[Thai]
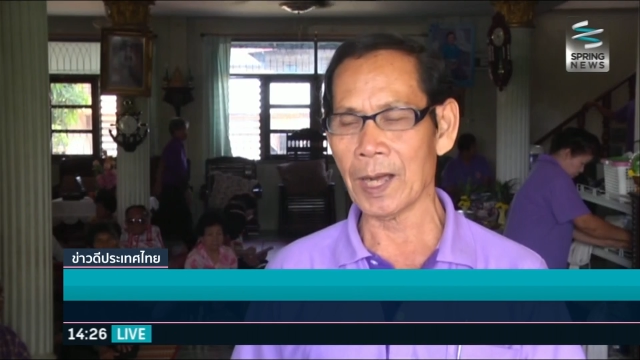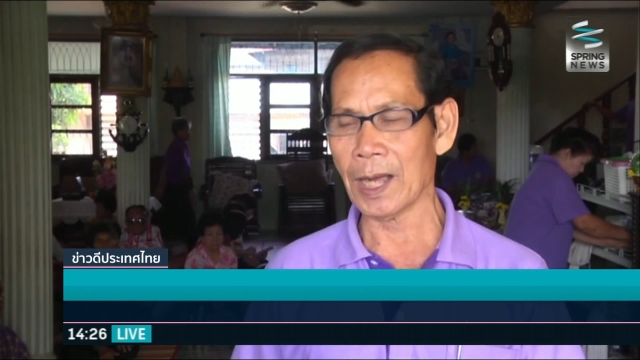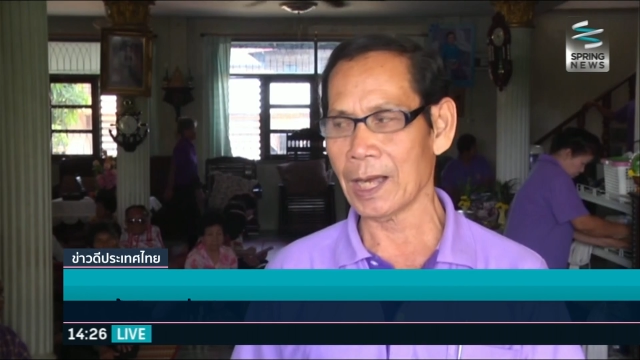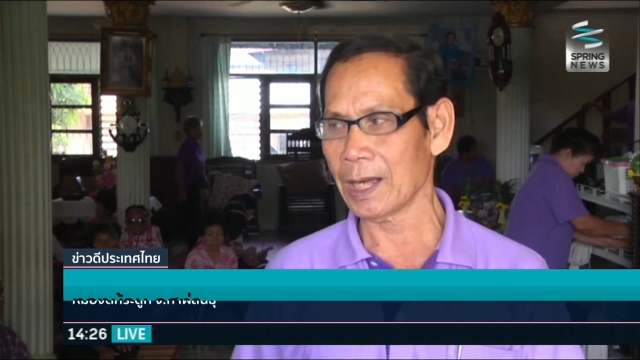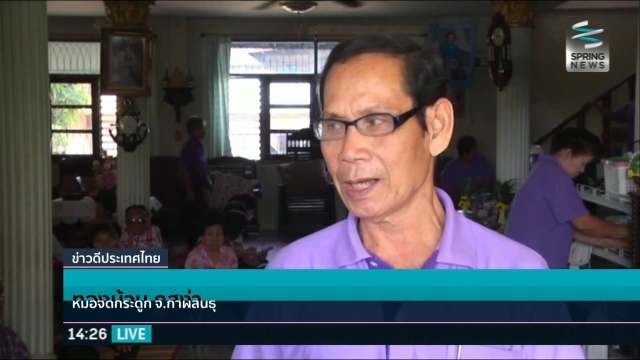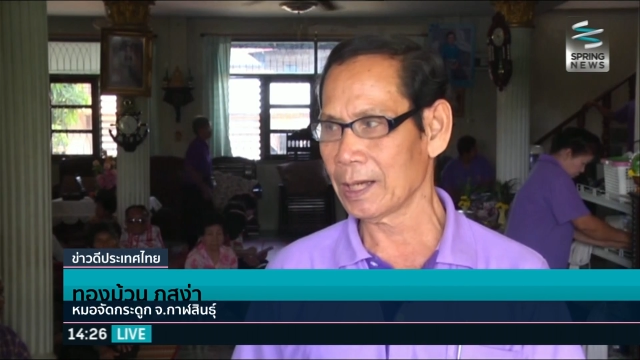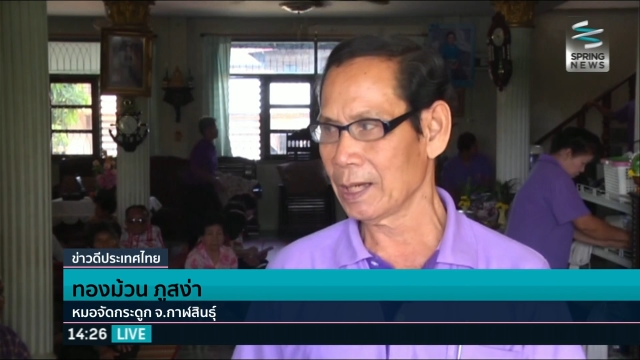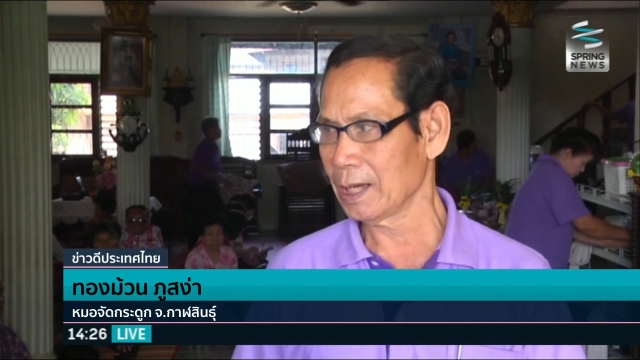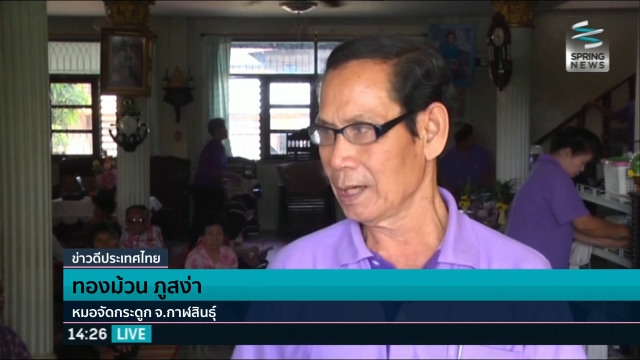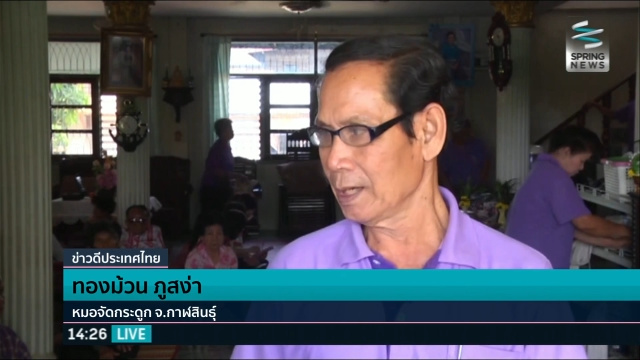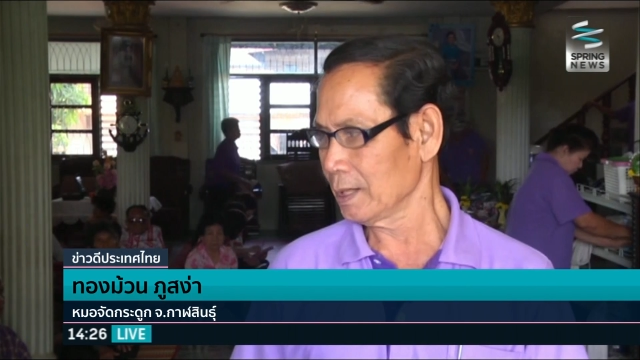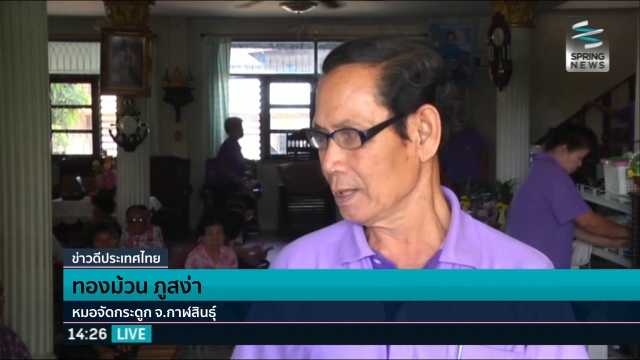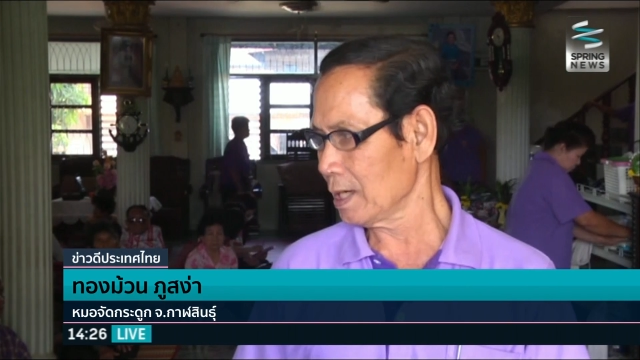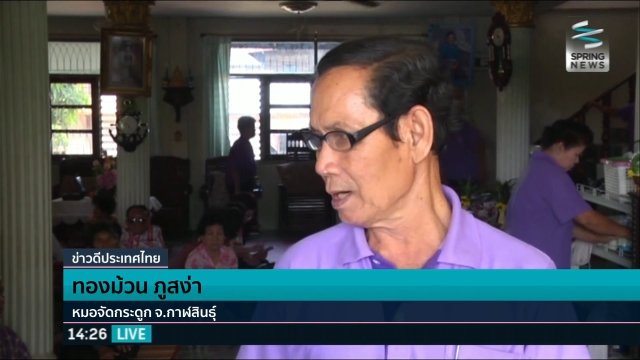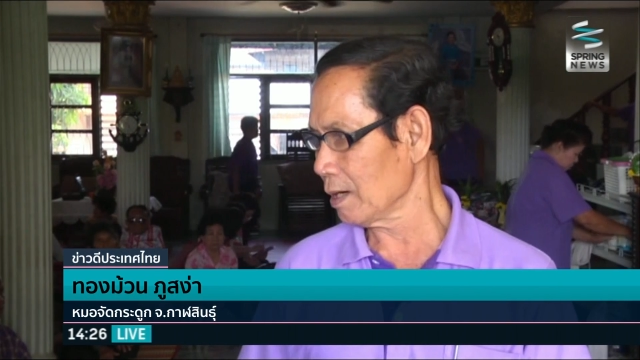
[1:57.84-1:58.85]
มมา
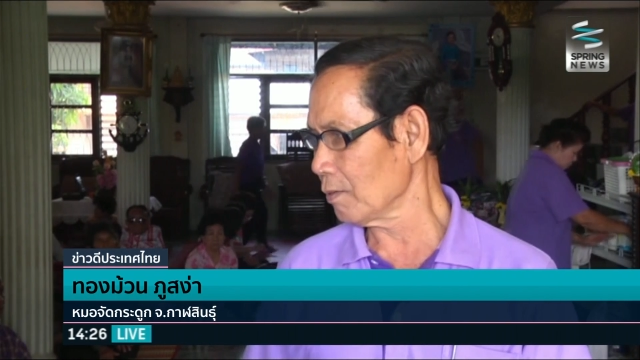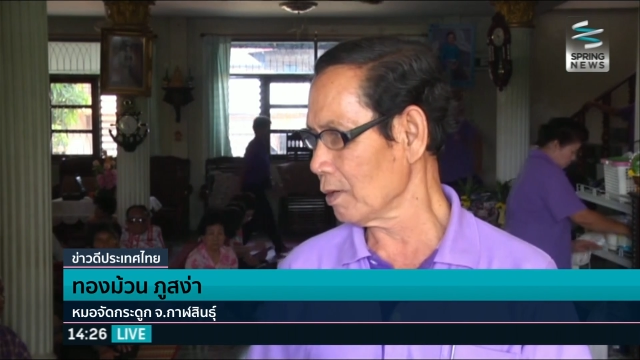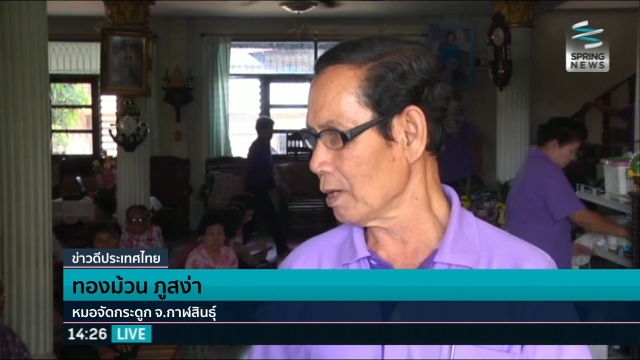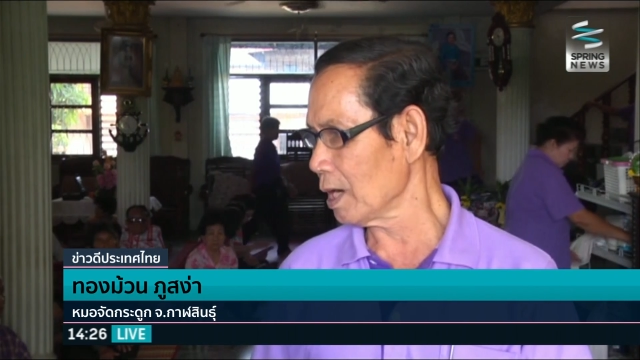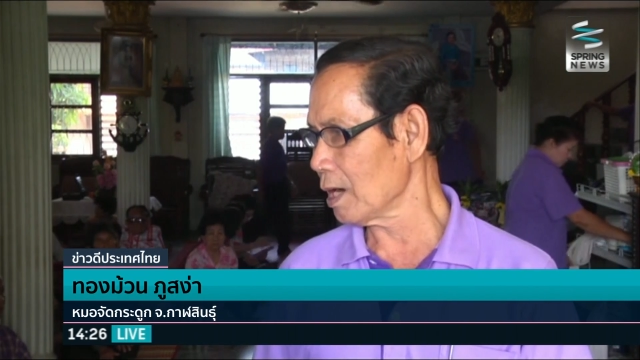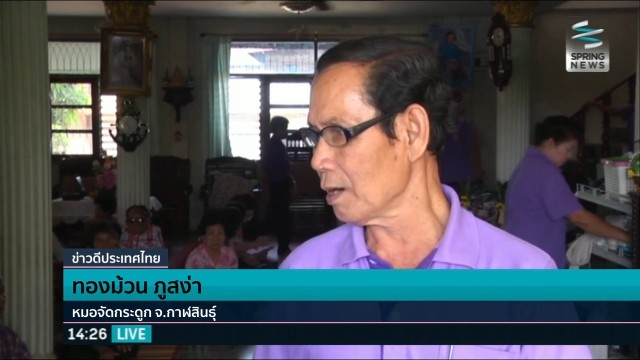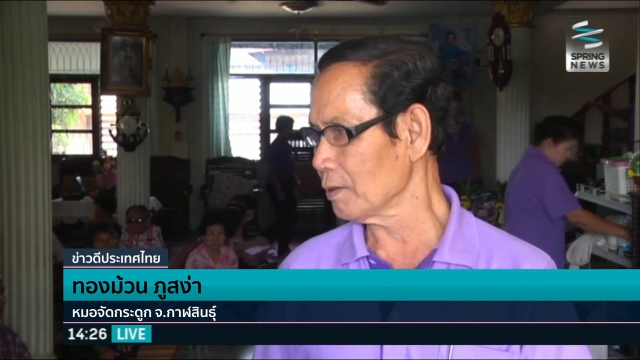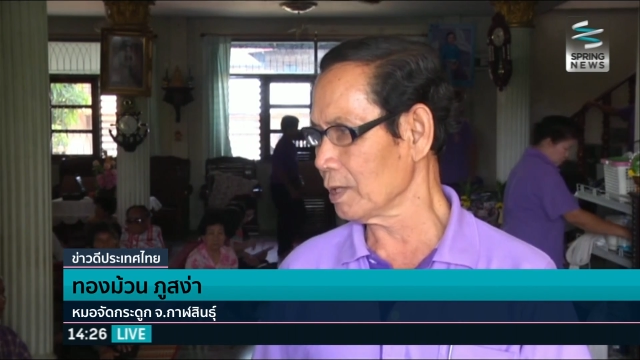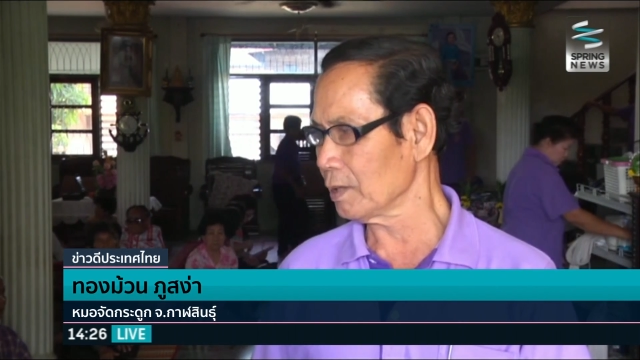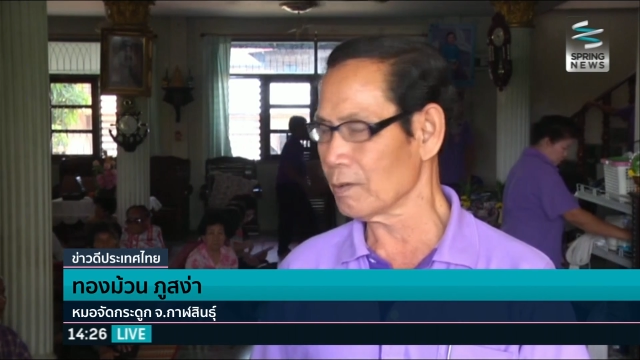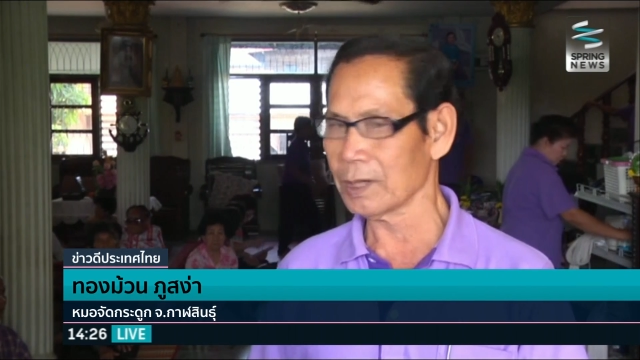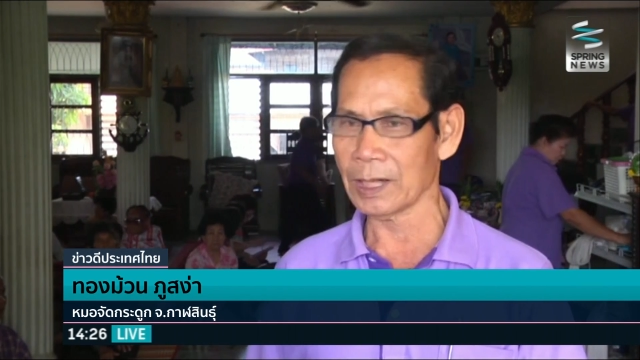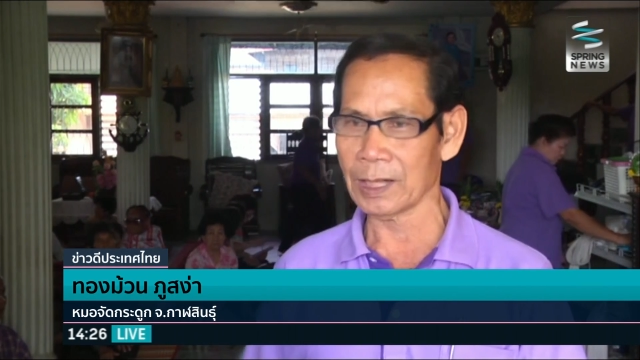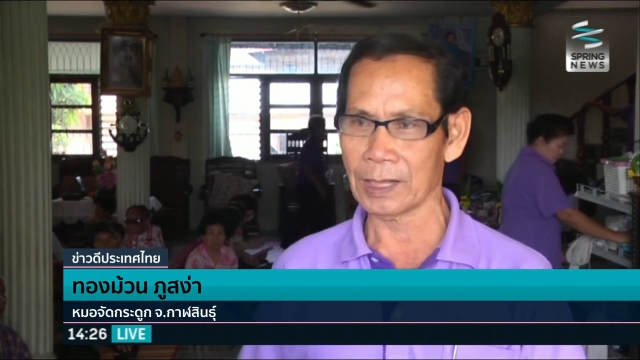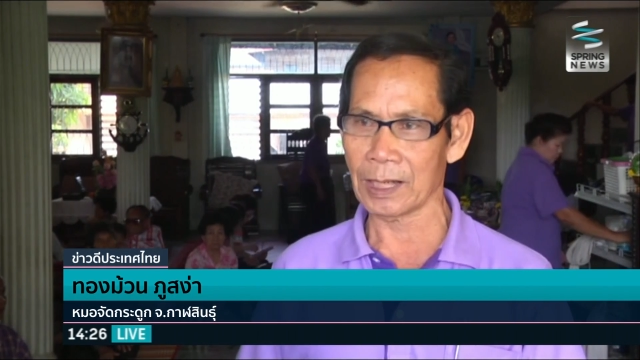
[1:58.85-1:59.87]
อย่างคนลาวอีกค
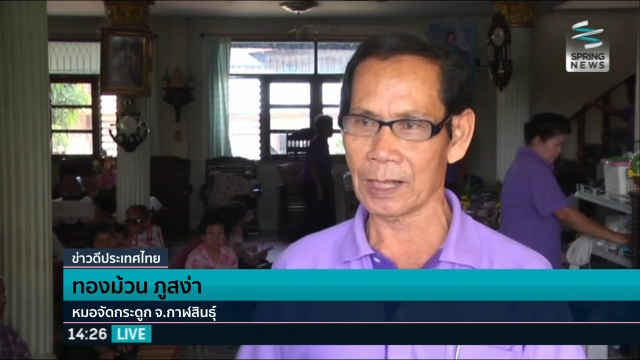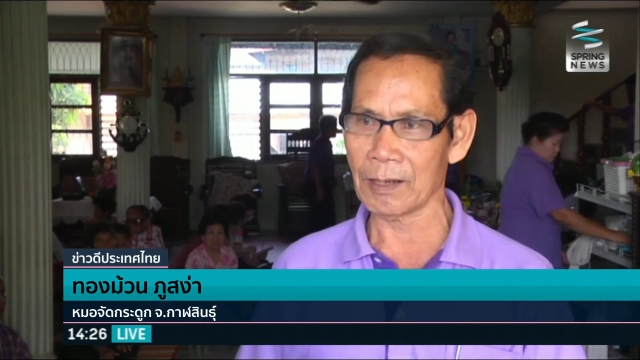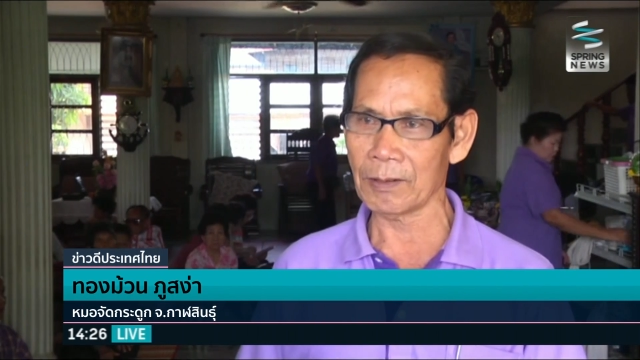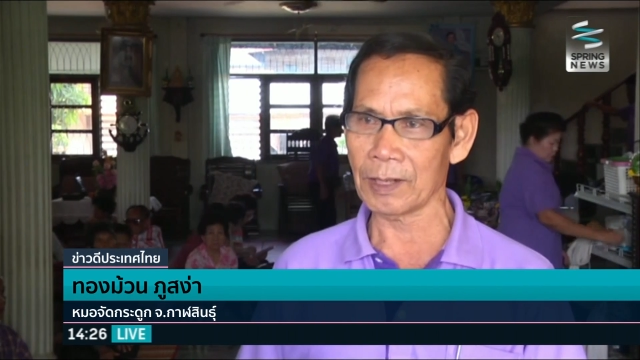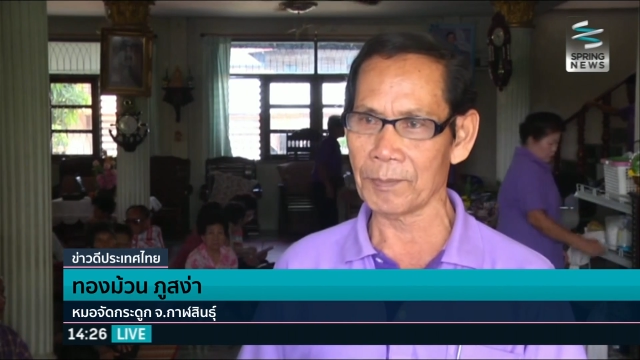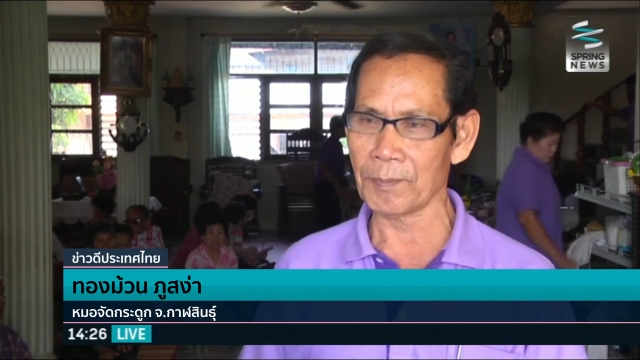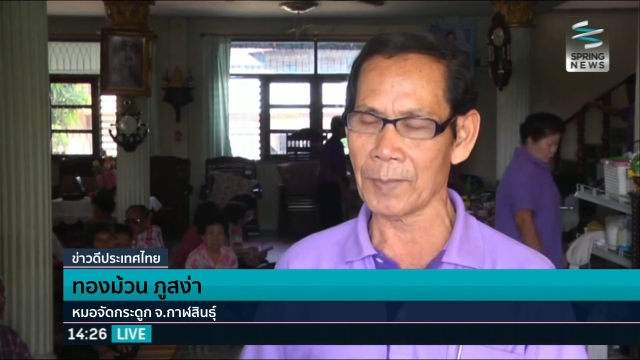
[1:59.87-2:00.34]
นหนึ่งนะเขาได้